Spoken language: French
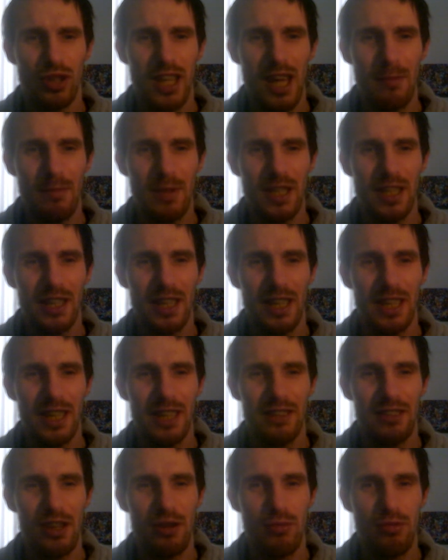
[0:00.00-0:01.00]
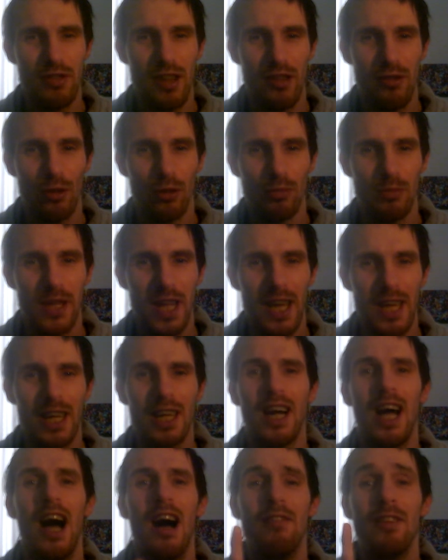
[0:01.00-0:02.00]
gaming et dégustation de
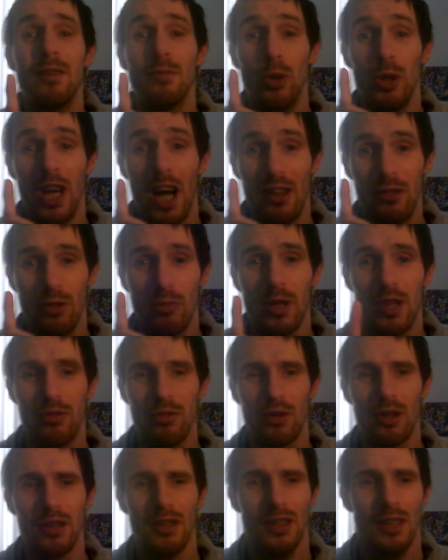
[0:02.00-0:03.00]
bière, avec modération bien sûr,